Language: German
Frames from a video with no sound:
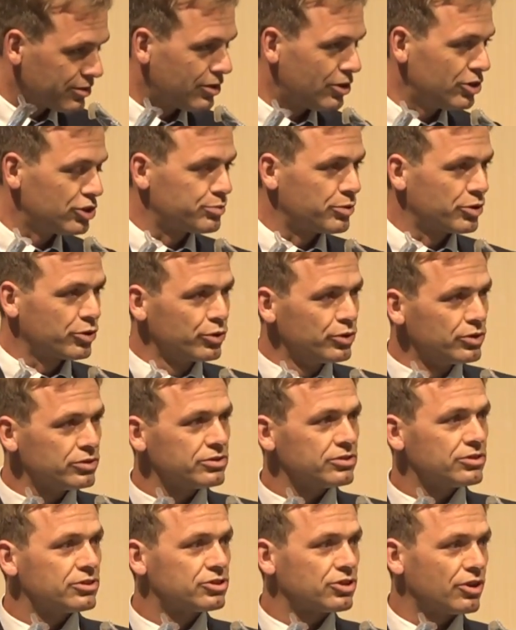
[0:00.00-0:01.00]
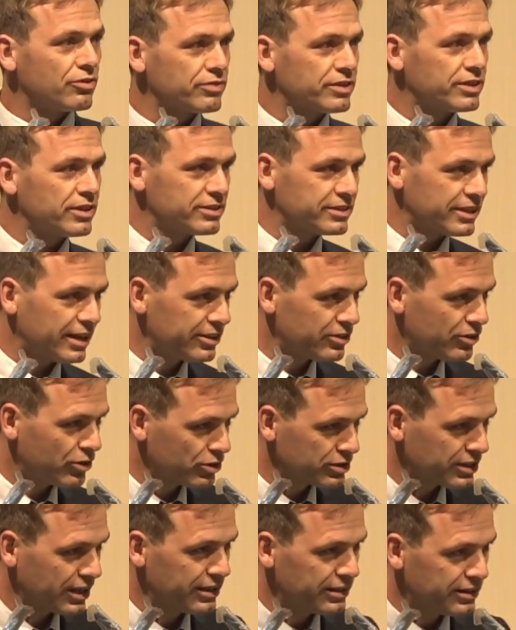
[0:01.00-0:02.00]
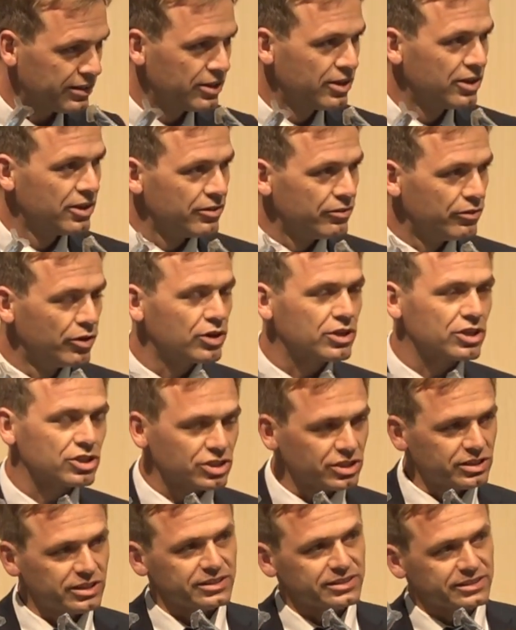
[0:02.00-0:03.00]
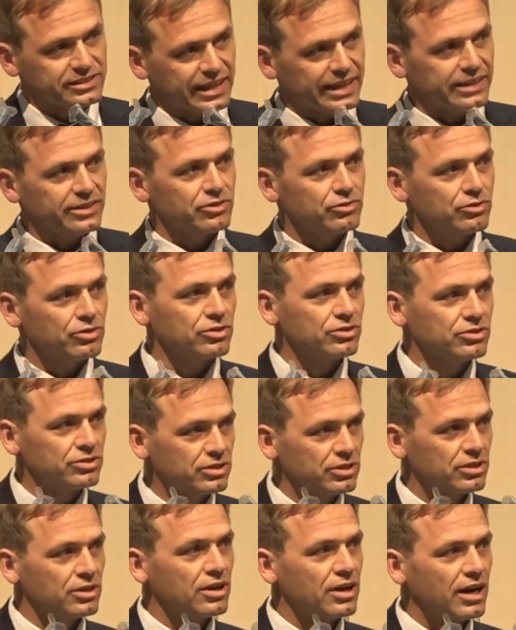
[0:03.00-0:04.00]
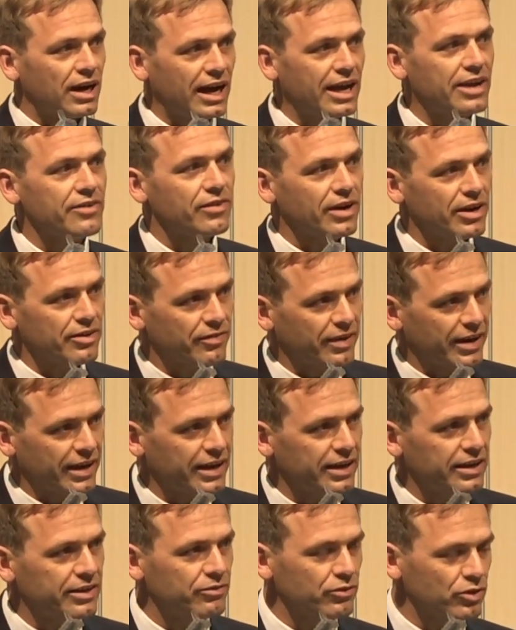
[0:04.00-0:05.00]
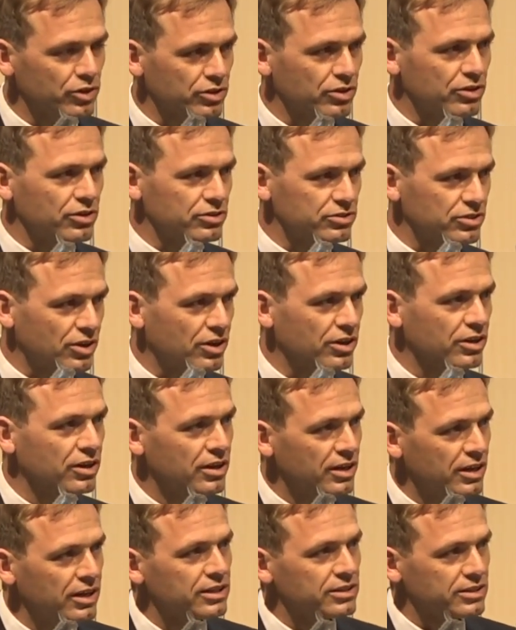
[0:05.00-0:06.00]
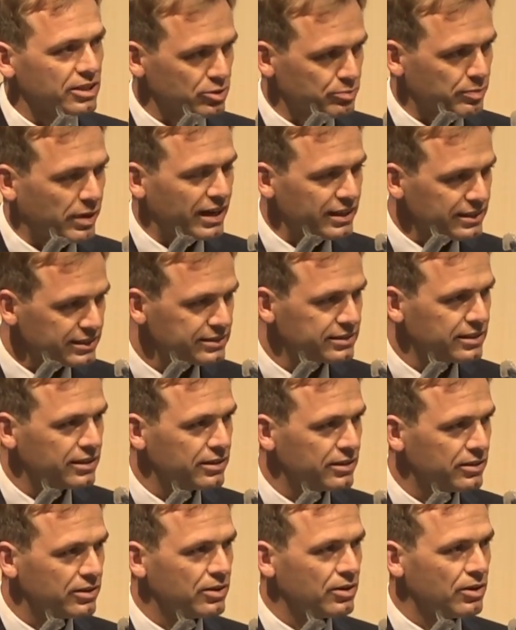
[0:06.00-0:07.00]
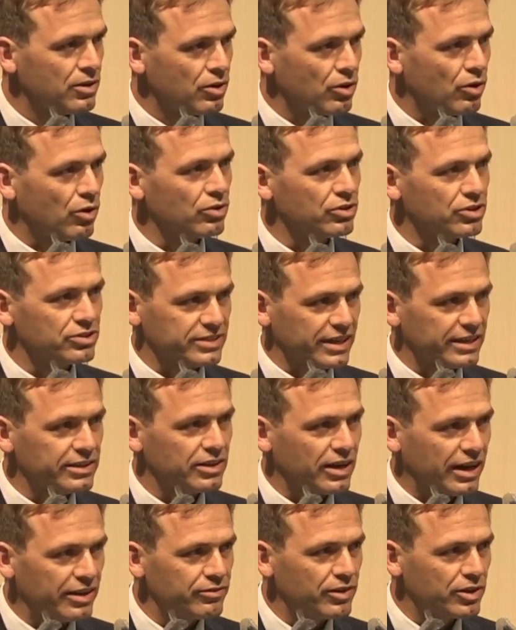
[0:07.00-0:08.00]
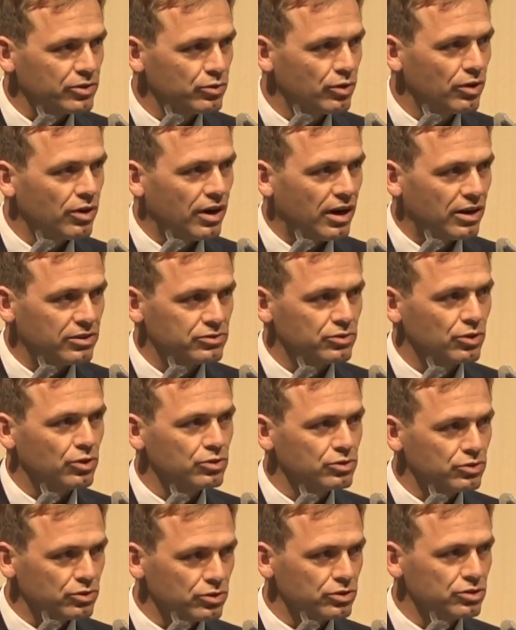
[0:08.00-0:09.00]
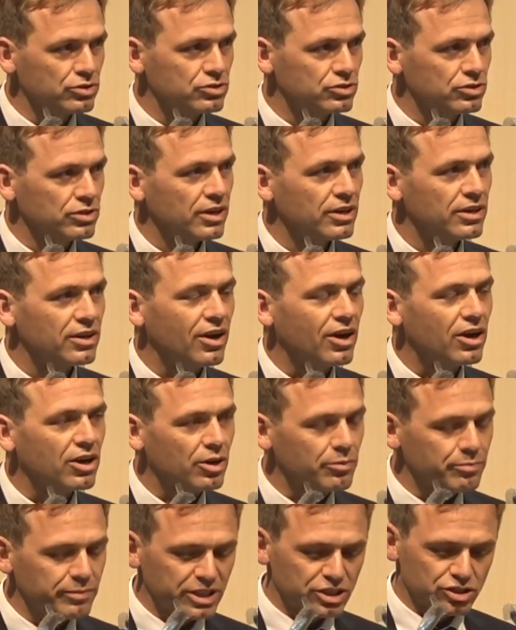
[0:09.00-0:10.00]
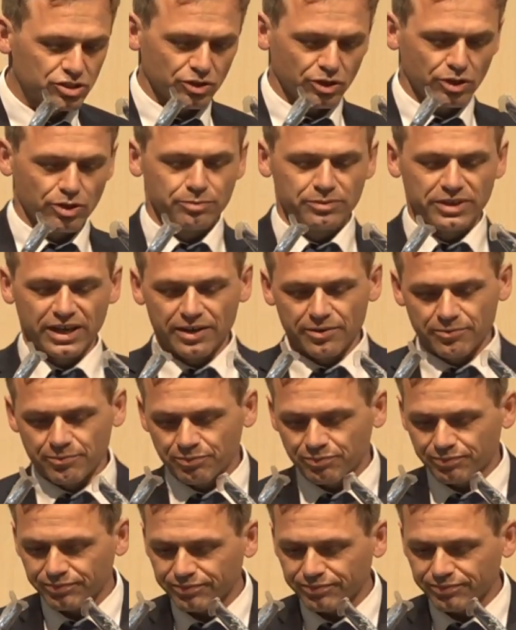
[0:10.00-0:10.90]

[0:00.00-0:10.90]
euch begrüßen und ich hoffe, ihr seid auch dann wirkliche Dissidenten und Ai Wei Wei würde sagen, das passt oder seid ihr einfach nur aus dem rot-grünen Lager Mitströmende.